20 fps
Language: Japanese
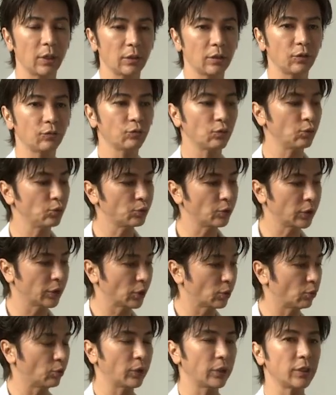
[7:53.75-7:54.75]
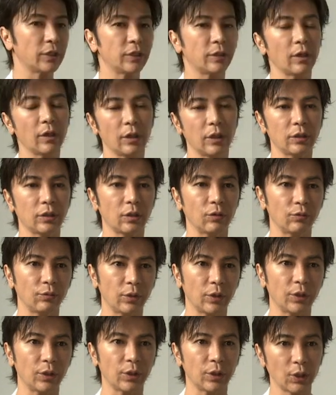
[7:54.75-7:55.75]
でそういう時にこれに出会えたの
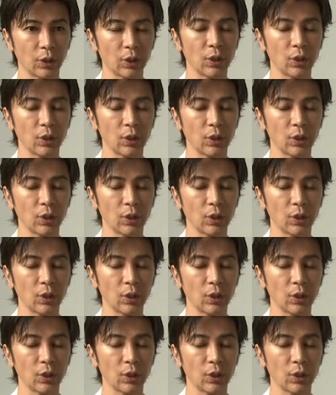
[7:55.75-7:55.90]
で